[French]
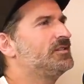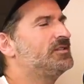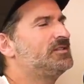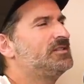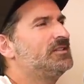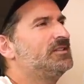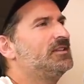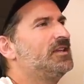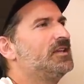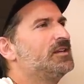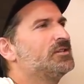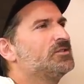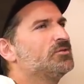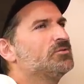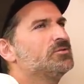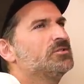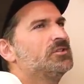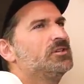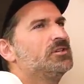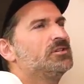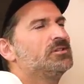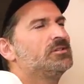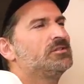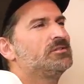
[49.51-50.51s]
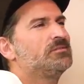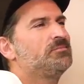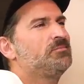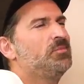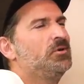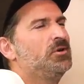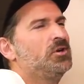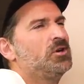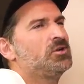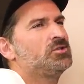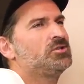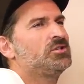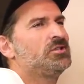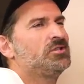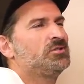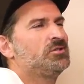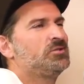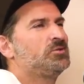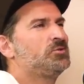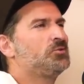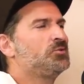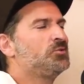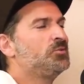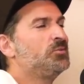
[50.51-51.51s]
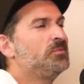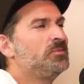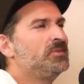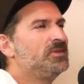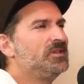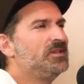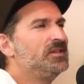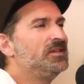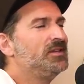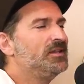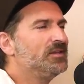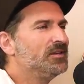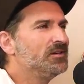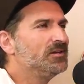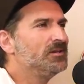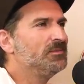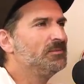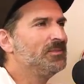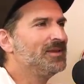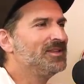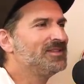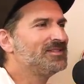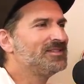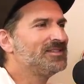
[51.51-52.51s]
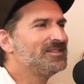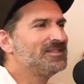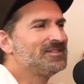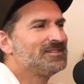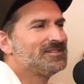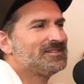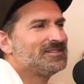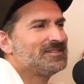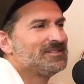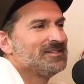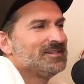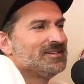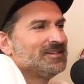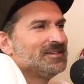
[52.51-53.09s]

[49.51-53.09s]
c'est quelque chose que pas que j'ai subi, là, mais tu sais,